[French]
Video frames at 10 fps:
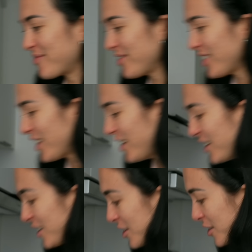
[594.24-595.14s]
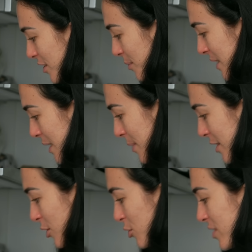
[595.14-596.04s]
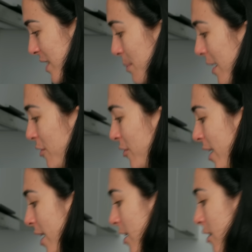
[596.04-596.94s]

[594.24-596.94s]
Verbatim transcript: je comprends vraiment pas la règle. Mais c'est parce que tu sais pas le faire.